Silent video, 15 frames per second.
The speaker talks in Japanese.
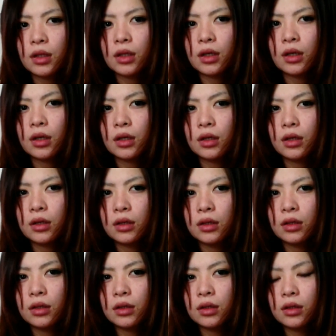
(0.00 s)
ただ
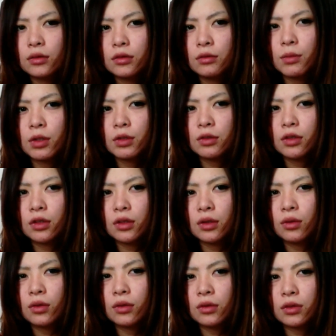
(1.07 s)
うまく
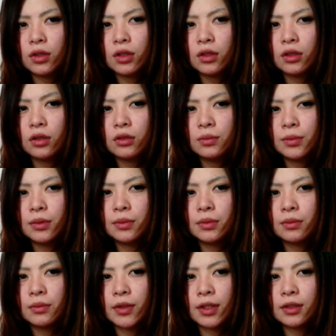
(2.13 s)
いってほくそんでる
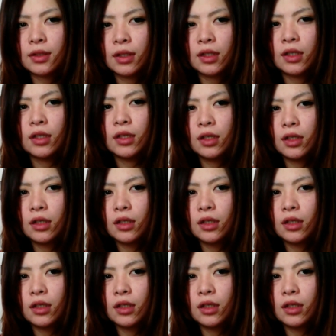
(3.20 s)
部分もあり